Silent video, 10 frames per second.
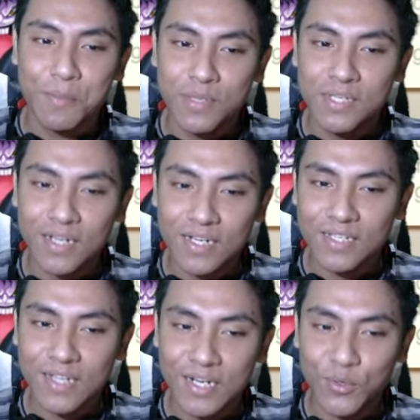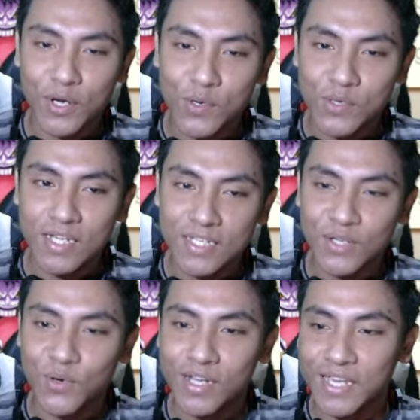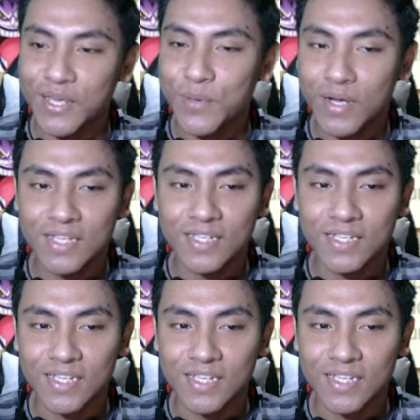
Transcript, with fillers: bisa ngestan dua ronde is oke okay banget sih